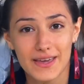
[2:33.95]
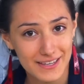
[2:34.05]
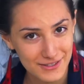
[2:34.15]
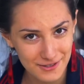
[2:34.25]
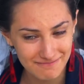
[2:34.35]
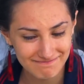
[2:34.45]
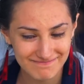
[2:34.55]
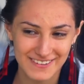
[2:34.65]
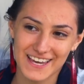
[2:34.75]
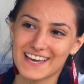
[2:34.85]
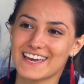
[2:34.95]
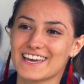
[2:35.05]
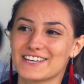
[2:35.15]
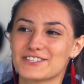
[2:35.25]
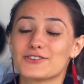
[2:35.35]
Pienso
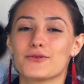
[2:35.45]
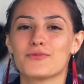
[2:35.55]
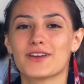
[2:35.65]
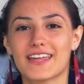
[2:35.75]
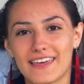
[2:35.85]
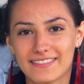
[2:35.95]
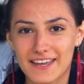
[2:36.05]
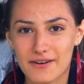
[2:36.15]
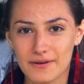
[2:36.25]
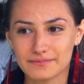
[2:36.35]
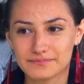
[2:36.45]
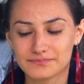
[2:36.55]
que soy muy creativa.